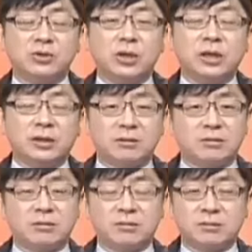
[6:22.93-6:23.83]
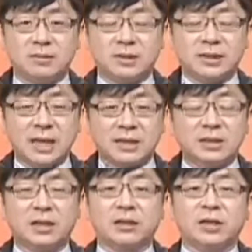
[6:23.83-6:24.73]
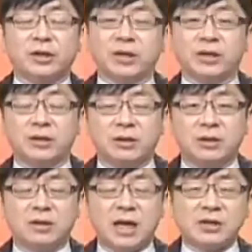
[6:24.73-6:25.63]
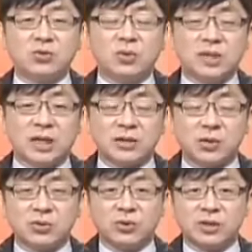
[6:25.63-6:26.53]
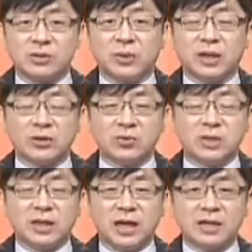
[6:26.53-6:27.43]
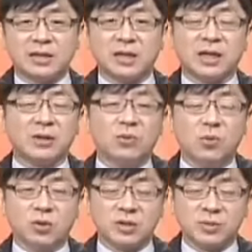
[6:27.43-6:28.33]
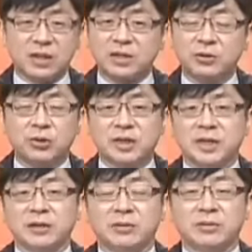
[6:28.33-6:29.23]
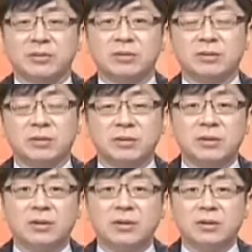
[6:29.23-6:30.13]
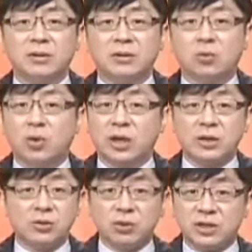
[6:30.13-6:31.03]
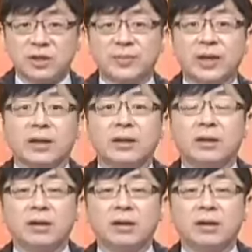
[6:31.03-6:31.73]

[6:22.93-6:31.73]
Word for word: 所以你再次肯定啊，当初我讲了周周二十万，如今看起来我是不是很有远见？我很有远见吧？